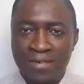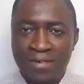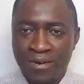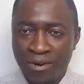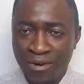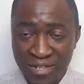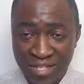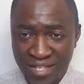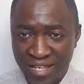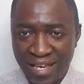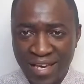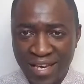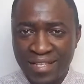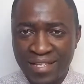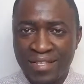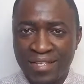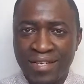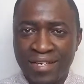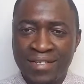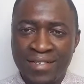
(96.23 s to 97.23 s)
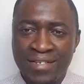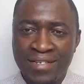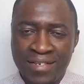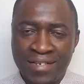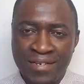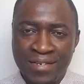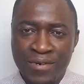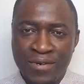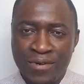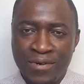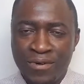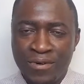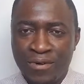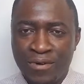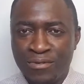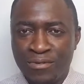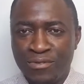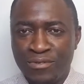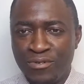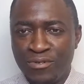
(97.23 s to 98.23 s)
en direct en
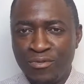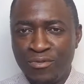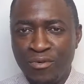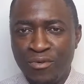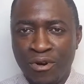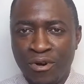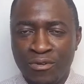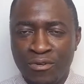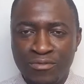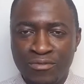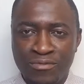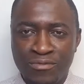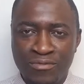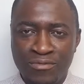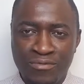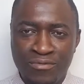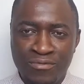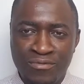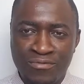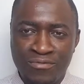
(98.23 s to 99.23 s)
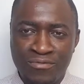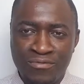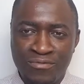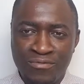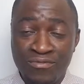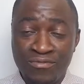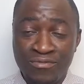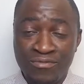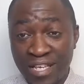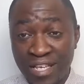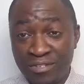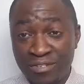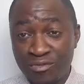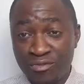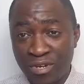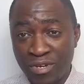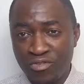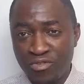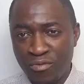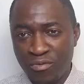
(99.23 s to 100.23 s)
ce jour du, du 16
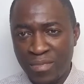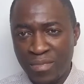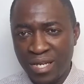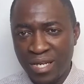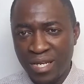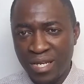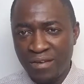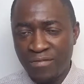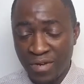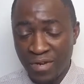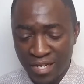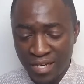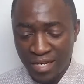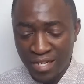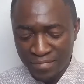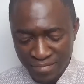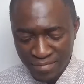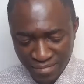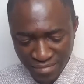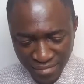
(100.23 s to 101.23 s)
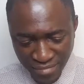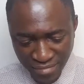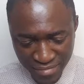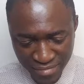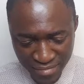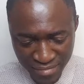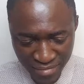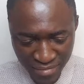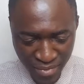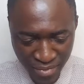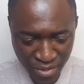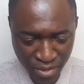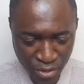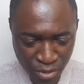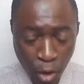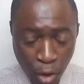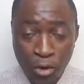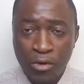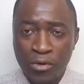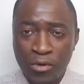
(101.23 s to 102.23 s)
juin 2020.
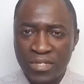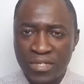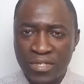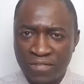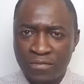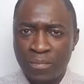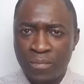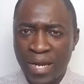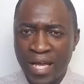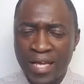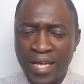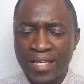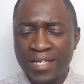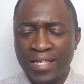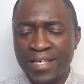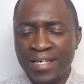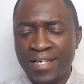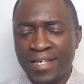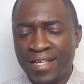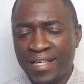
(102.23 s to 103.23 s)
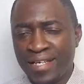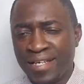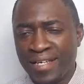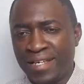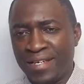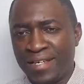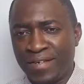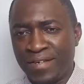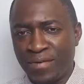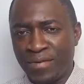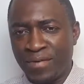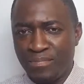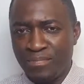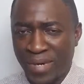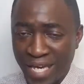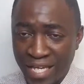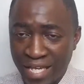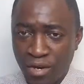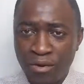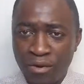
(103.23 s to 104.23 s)
Donc s'il vous plaît,
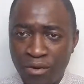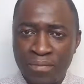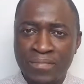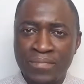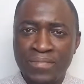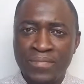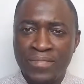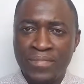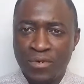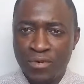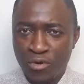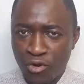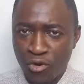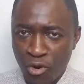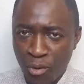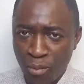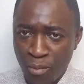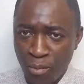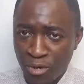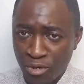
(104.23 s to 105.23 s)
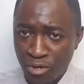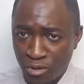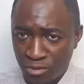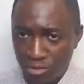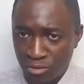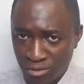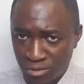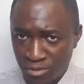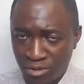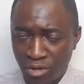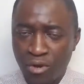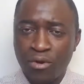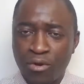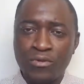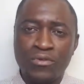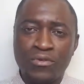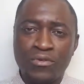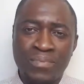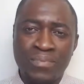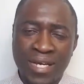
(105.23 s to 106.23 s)
prions, recommandons ce temps
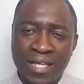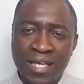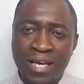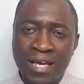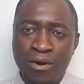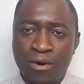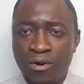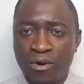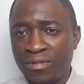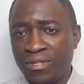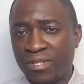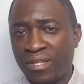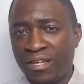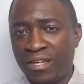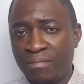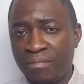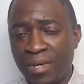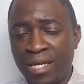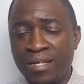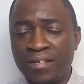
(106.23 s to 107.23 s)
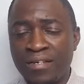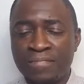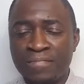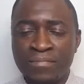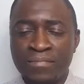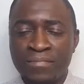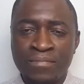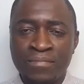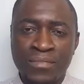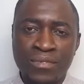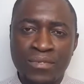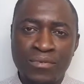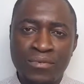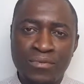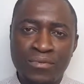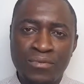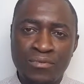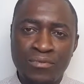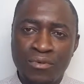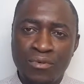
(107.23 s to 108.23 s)
de prière entre les mains
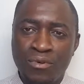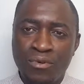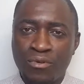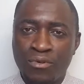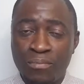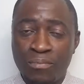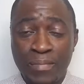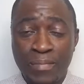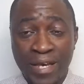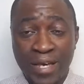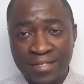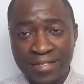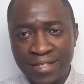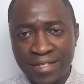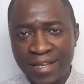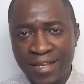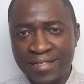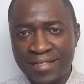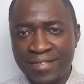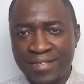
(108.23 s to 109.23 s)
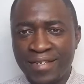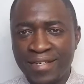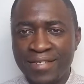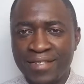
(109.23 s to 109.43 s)
de notre Père céleste,